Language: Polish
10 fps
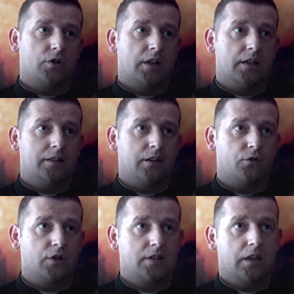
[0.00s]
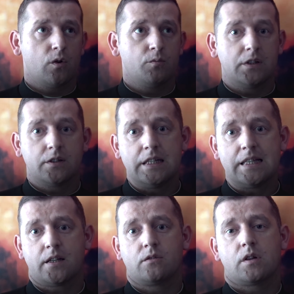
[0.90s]
że te wszystkie
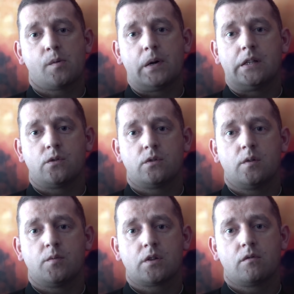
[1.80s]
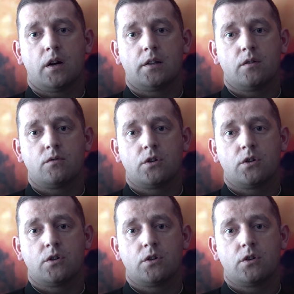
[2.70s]
obietnice, które Pan Jezus im składał,